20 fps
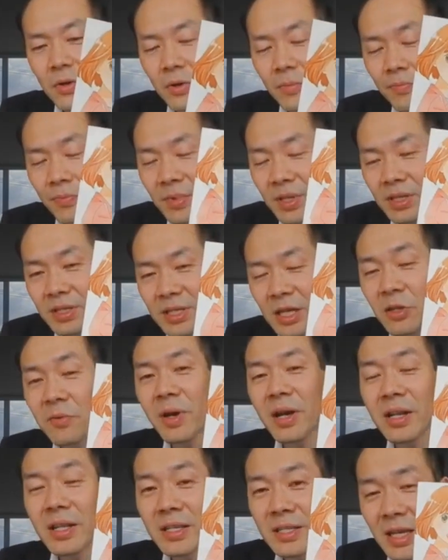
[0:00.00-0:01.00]
佐野ま
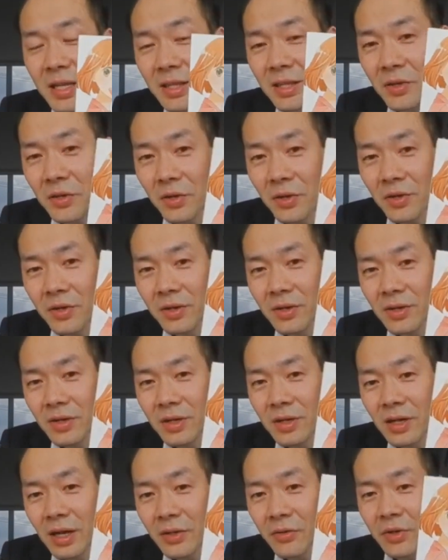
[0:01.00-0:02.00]
りなさんっていう
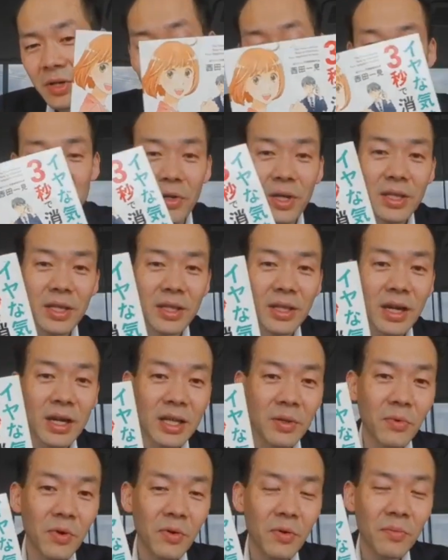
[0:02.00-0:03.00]
イラストレーターの中で
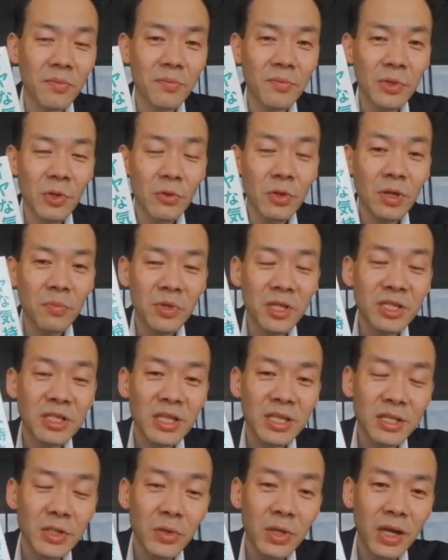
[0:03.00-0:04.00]
も特に
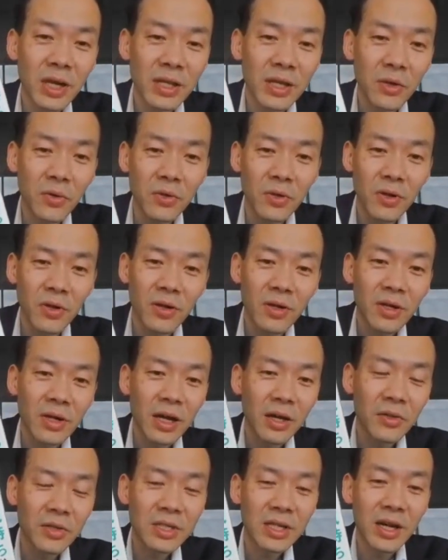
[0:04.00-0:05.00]
ビジネス書なんかでよく
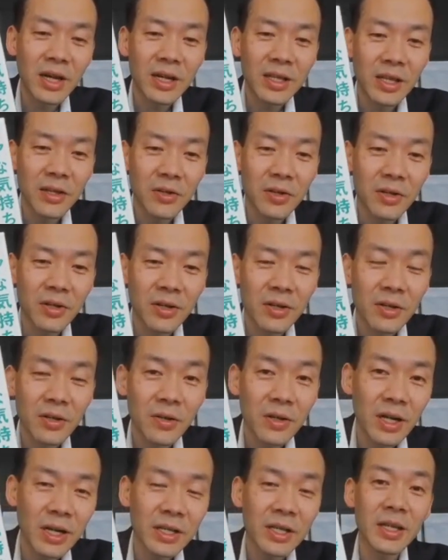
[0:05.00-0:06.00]
使われている
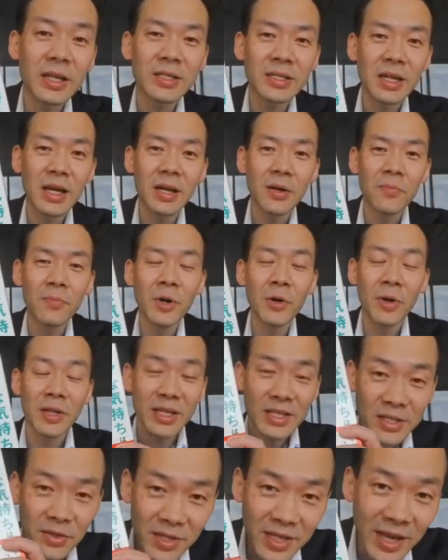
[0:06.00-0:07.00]
方ですが、もう
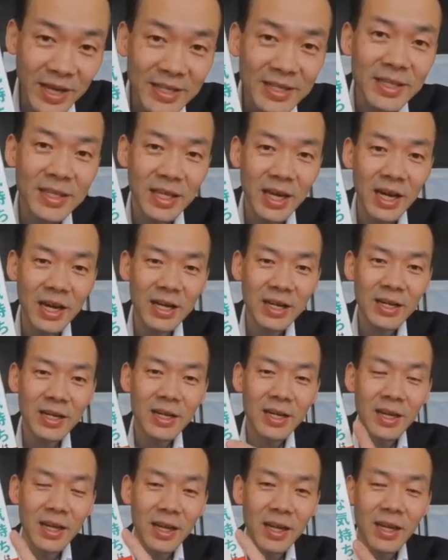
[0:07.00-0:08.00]
私の大好きな
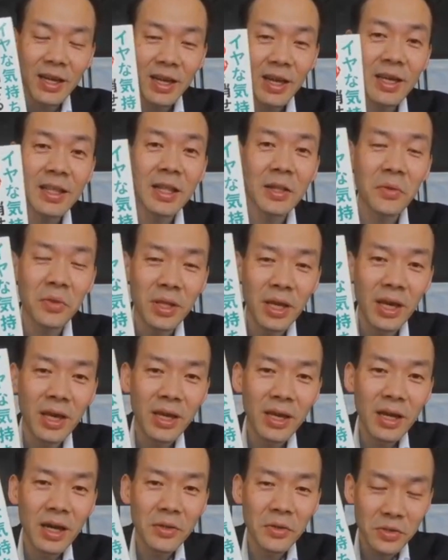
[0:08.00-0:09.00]
絵なので
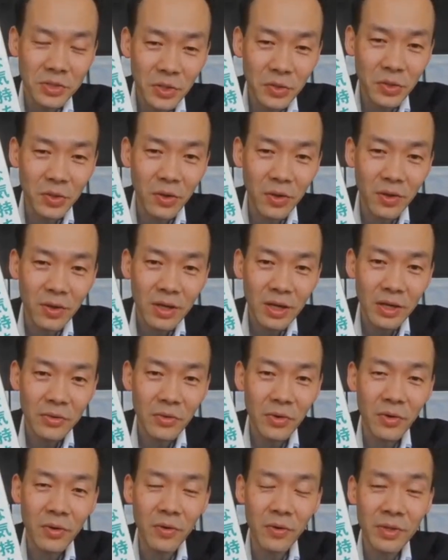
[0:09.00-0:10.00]
ちょっと
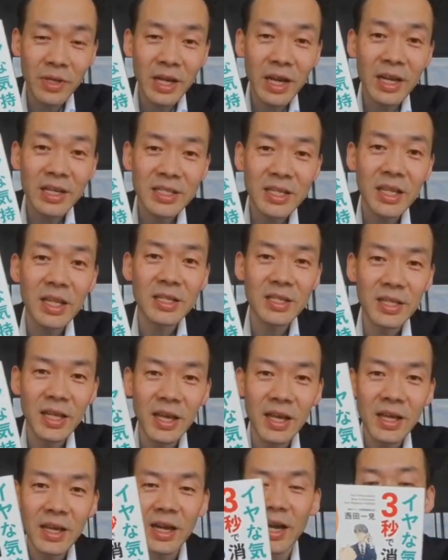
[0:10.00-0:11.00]
お願いしてですね
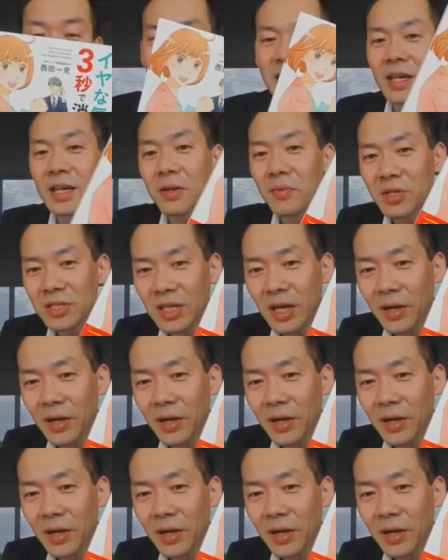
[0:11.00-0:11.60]
描いていただきました。